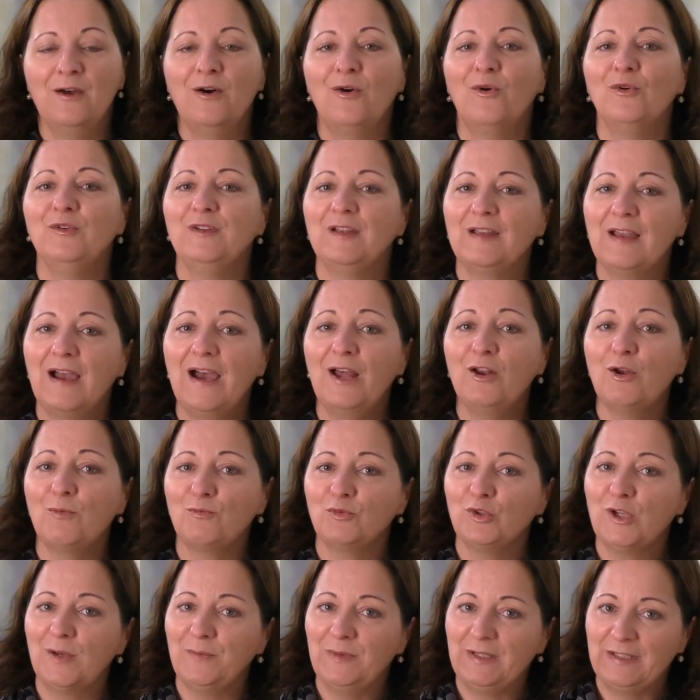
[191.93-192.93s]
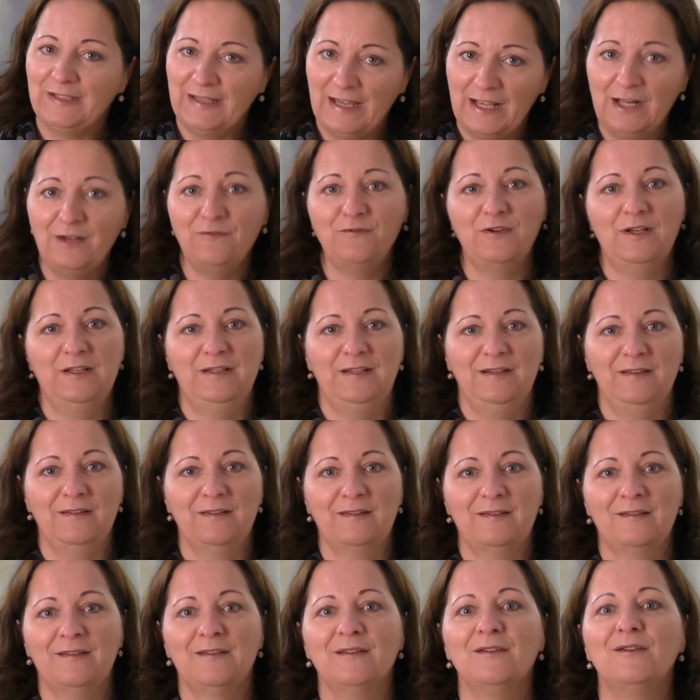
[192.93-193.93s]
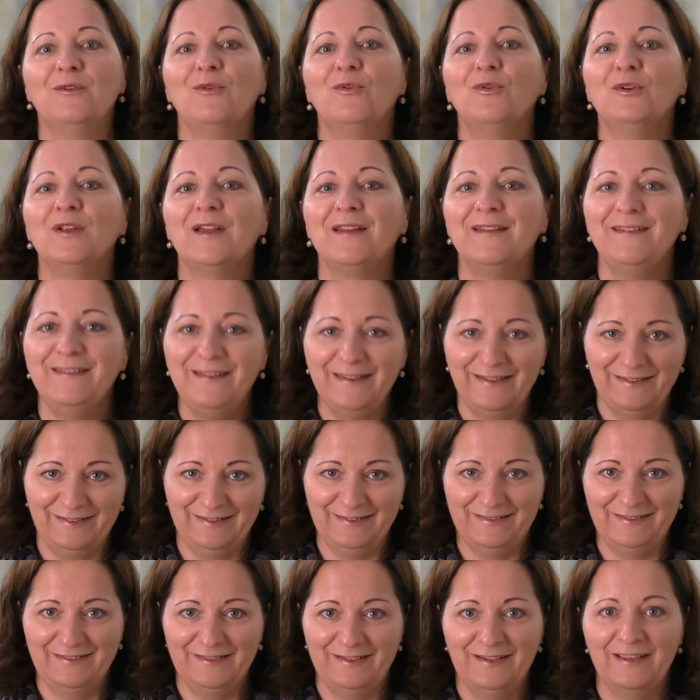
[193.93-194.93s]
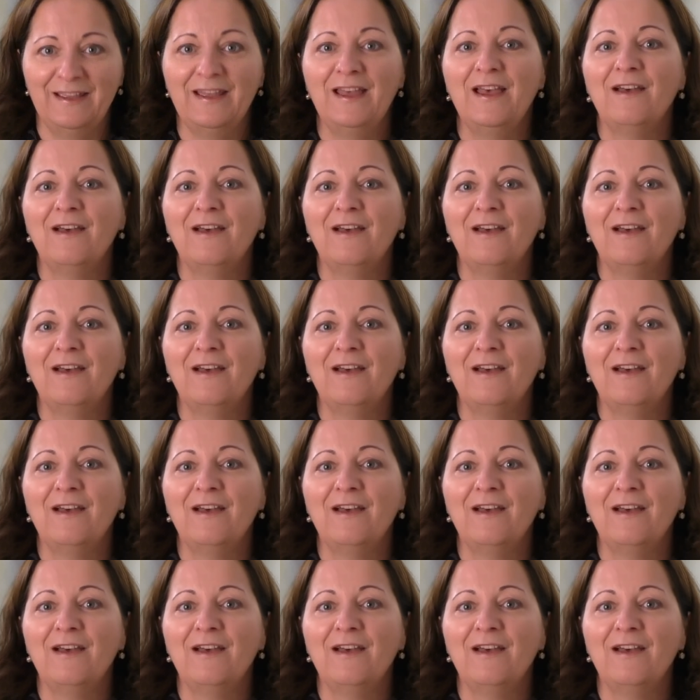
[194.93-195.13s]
Und egal, ob du damit Geld verdienst oder nicht,